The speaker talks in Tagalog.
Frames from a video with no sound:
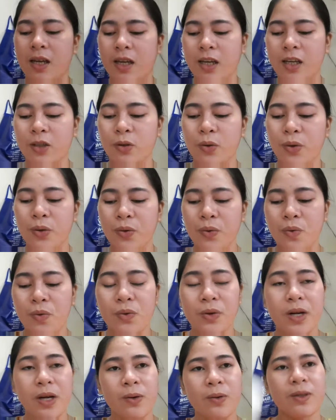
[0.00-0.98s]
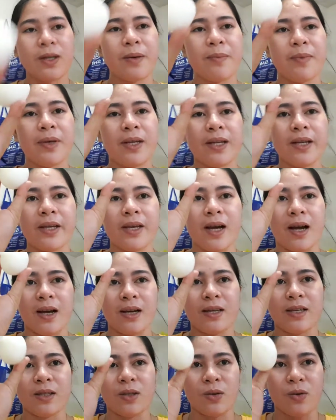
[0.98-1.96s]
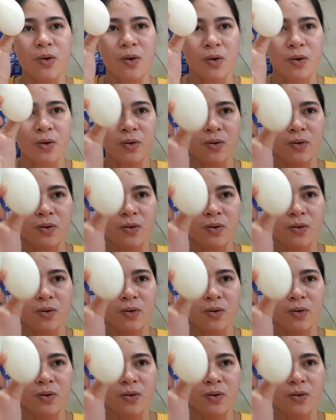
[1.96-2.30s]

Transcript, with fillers: Ito yung una kong nabili ha, ito.